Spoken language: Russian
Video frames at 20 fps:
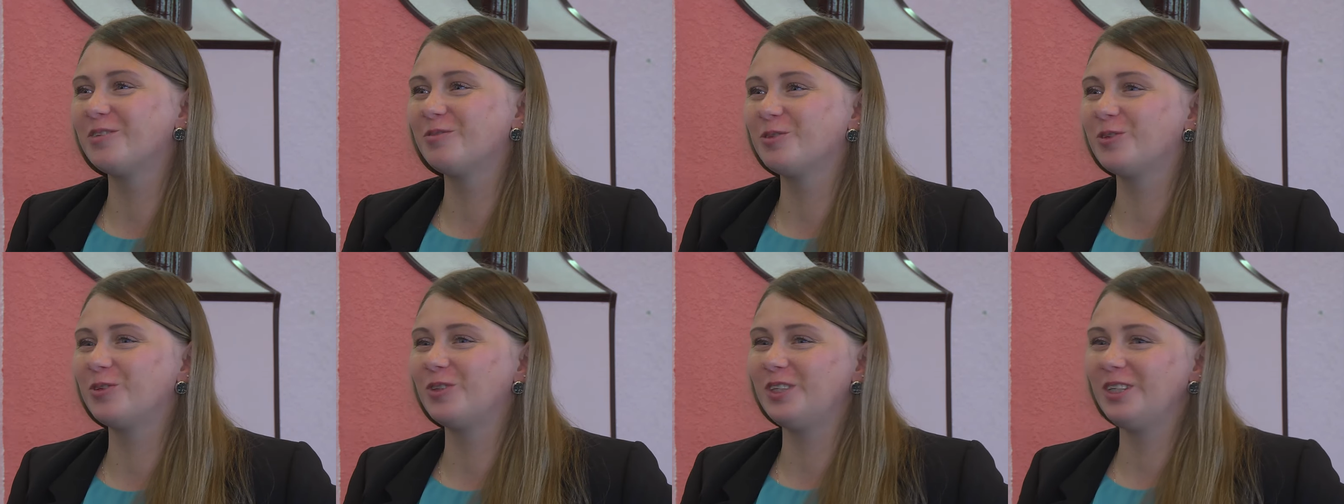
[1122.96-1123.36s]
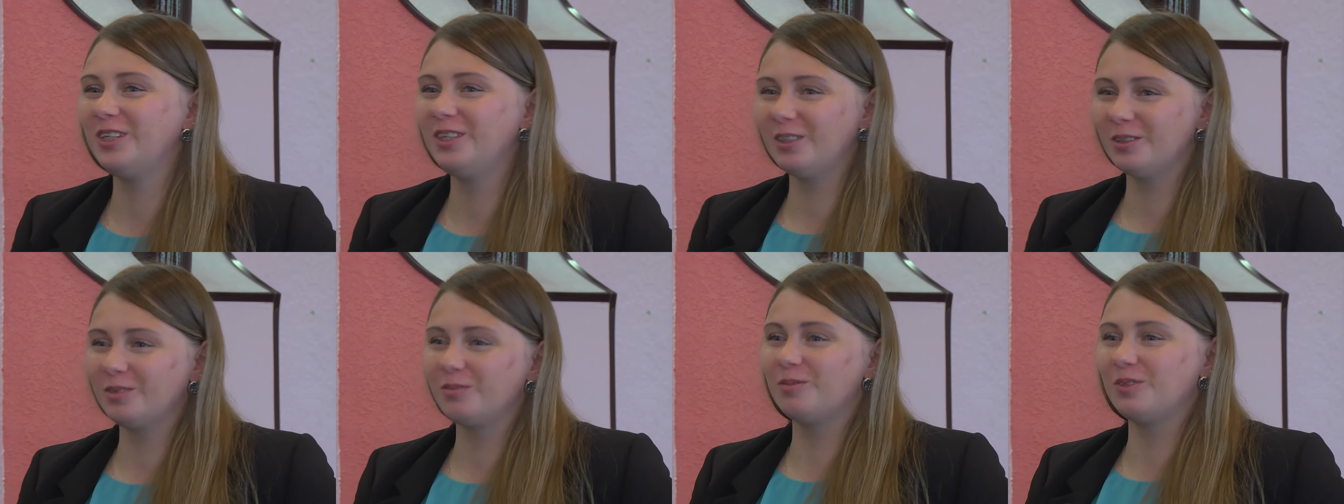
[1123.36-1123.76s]
вот,
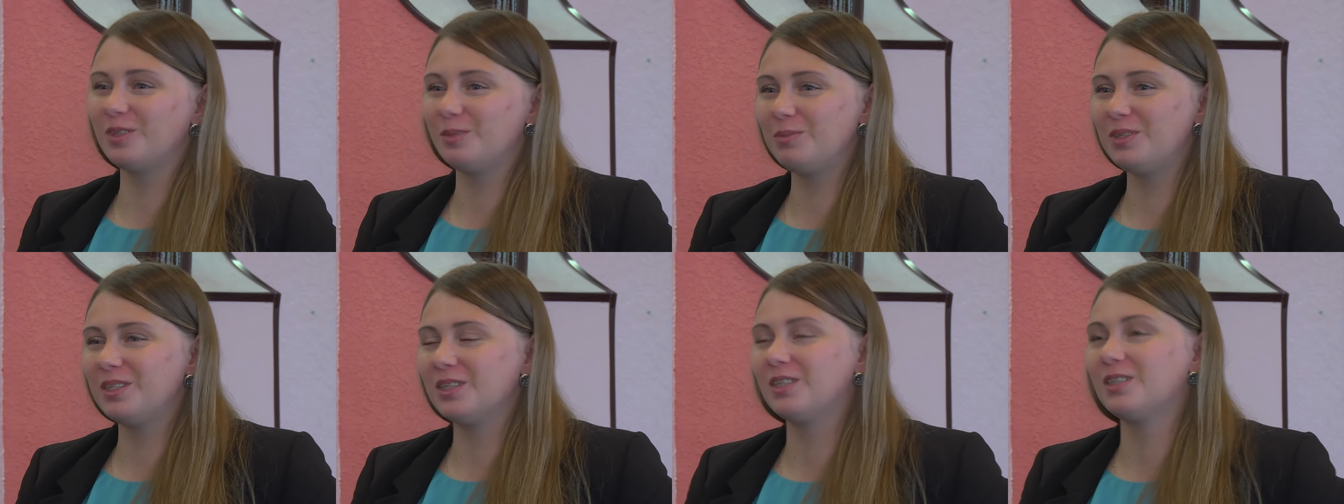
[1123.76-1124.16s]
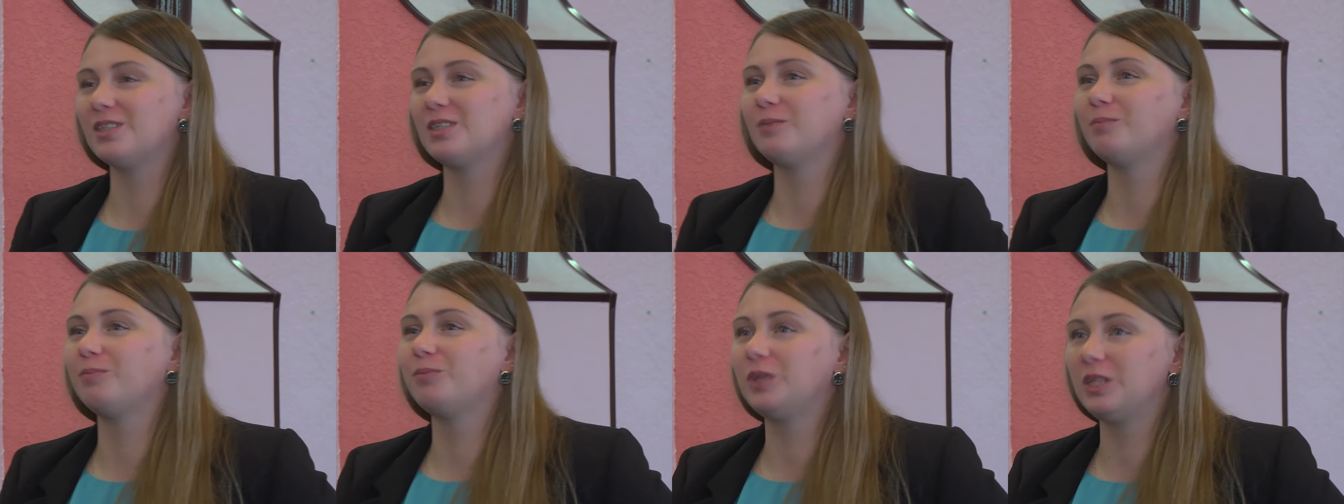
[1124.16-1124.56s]
и
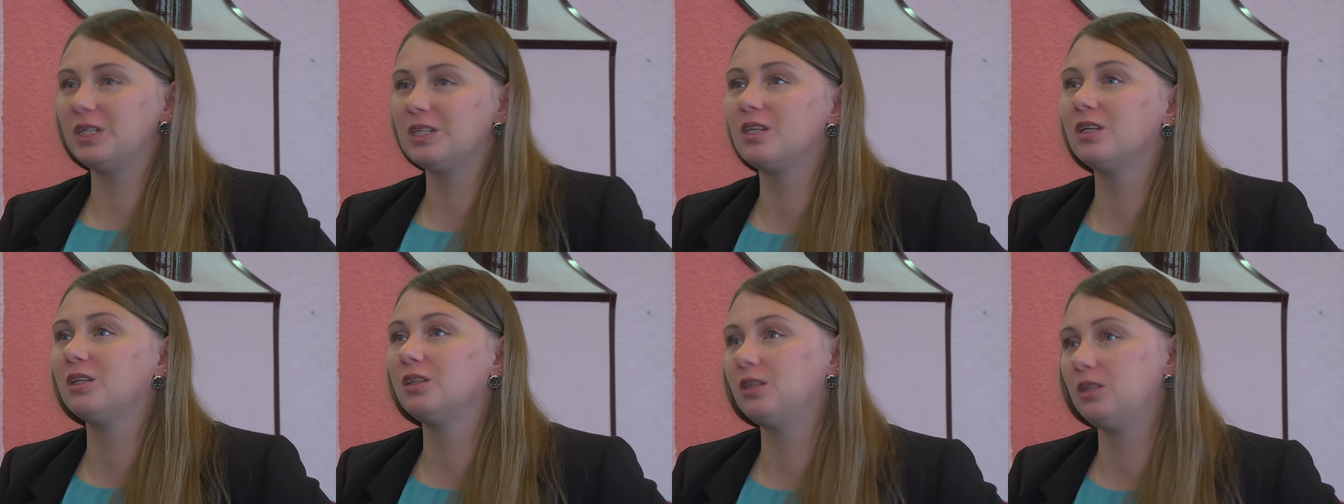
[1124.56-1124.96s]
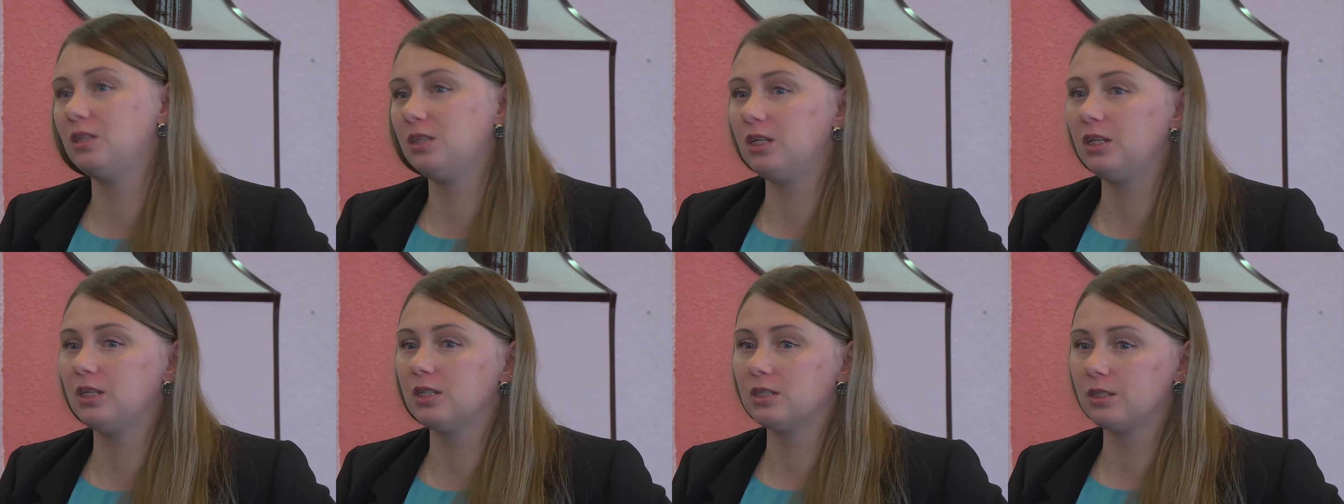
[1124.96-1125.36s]
записаться, если это
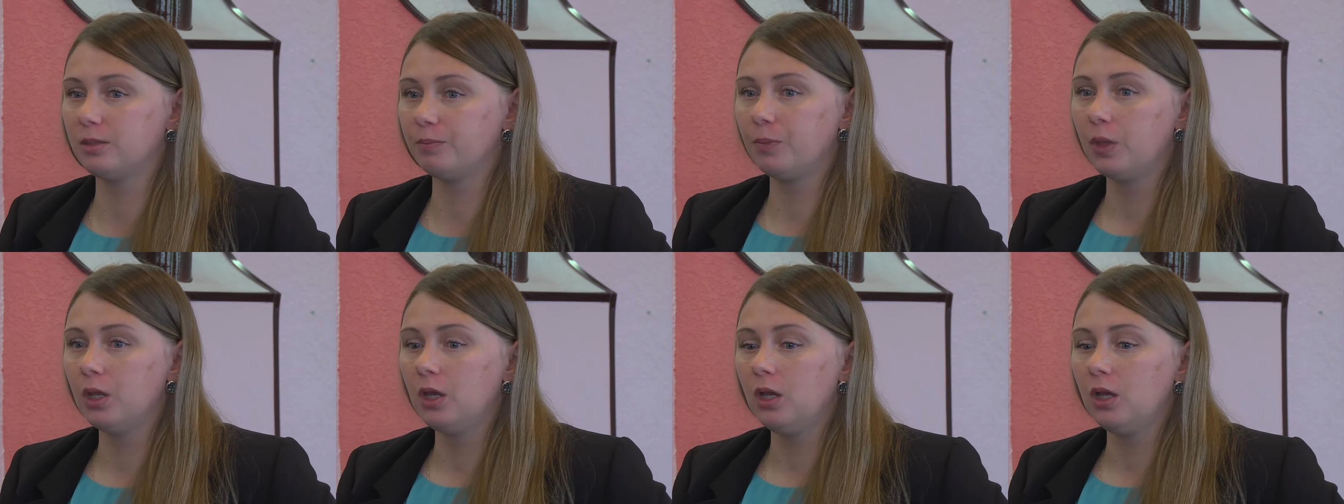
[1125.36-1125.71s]
интересно.